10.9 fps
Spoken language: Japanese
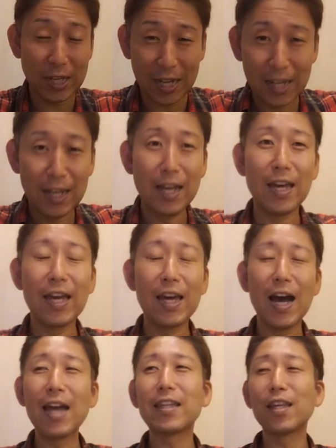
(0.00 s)
きな、え
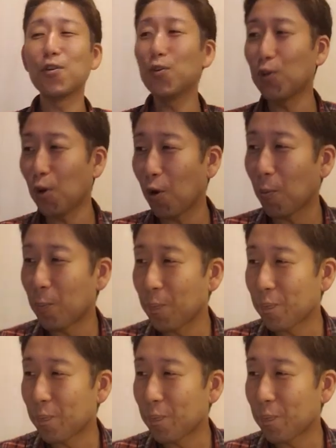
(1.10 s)
あえて言うと